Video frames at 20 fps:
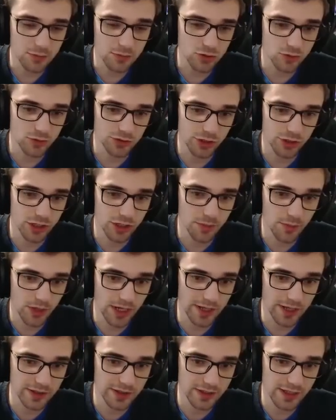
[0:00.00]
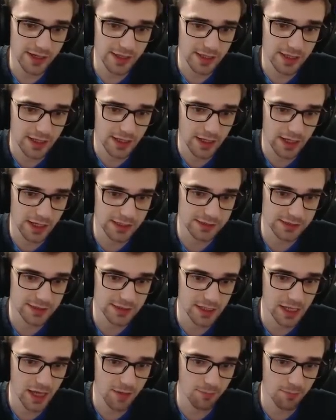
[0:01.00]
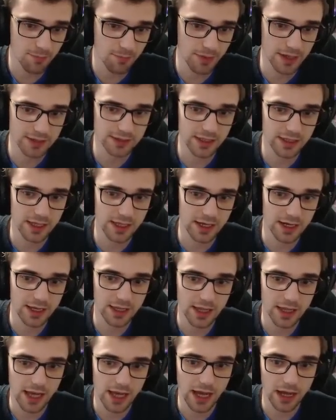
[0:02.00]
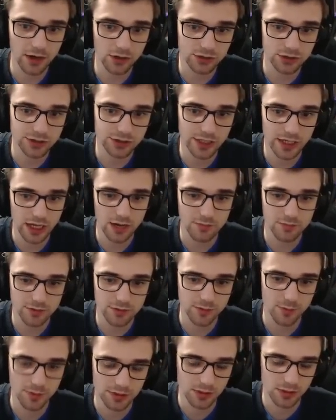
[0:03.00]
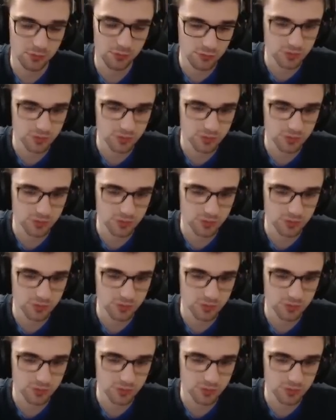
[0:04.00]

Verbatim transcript: un montón de poder a la izquierda, así que partida ganada. A no ser que ahora mismo meta un